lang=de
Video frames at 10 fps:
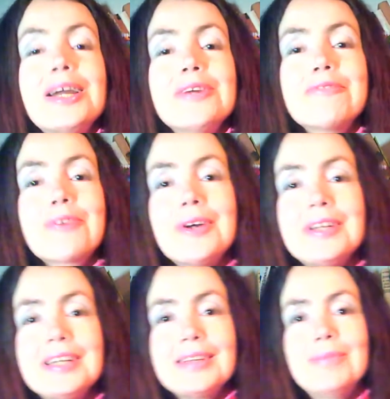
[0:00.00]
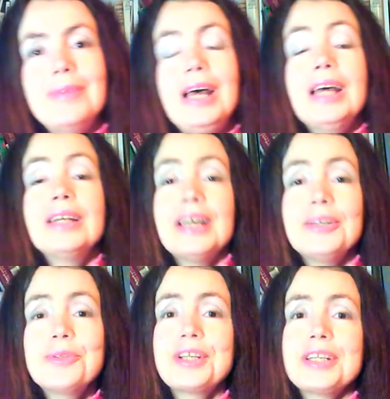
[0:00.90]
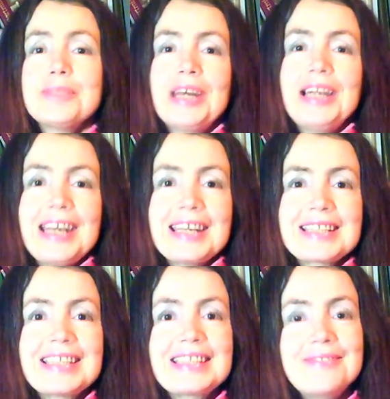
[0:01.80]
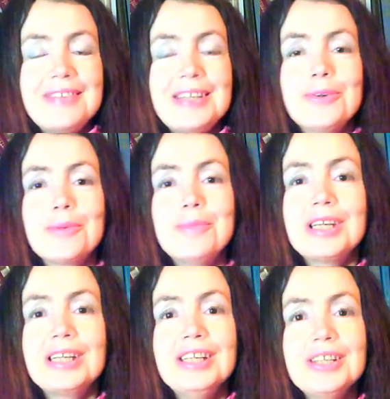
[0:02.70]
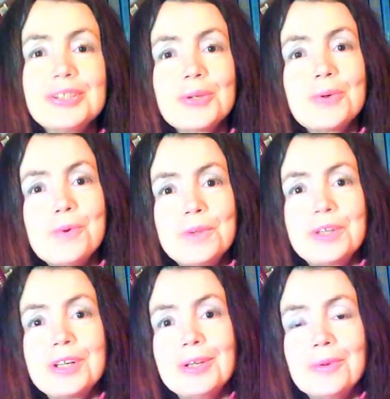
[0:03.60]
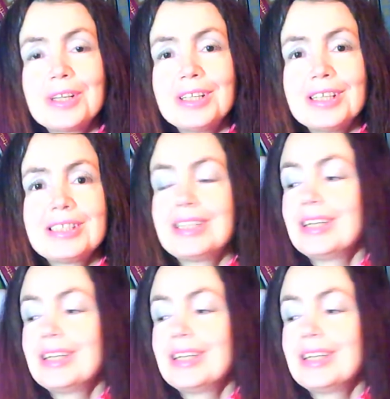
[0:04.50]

Freunde, dadurch, dass mein letztes Video mir nicht so gut gelungen ist,